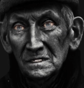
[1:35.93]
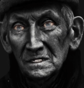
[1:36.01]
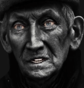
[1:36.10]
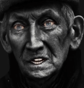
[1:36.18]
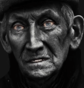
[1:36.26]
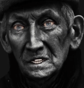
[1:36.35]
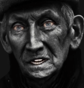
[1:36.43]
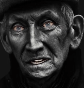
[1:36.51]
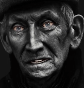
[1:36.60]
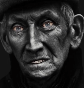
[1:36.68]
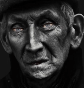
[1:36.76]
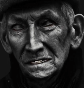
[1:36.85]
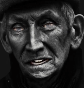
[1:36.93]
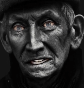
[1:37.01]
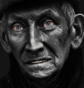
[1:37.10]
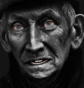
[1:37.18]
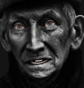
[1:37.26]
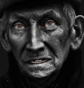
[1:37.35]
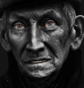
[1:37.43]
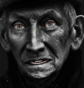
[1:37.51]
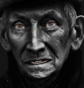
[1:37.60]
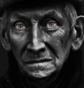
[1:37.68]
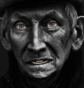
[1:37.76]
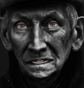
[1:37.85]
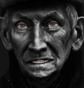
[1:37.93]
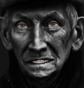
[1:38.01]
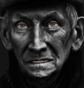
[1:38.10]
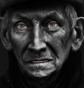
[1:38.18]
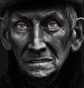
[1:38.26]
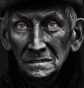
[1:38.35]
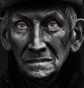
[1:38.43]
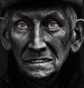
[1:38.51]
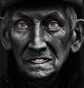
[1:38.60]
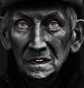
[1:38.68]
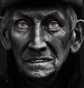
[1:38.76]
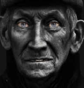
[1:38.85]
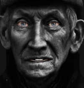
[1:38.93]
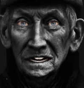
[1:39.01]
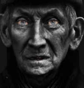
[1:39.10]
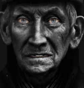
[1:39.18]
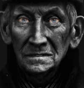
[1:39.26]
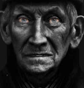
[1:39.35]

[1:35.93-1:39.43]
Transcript: Je tiens à vous dire ici ma détermination, sans faille,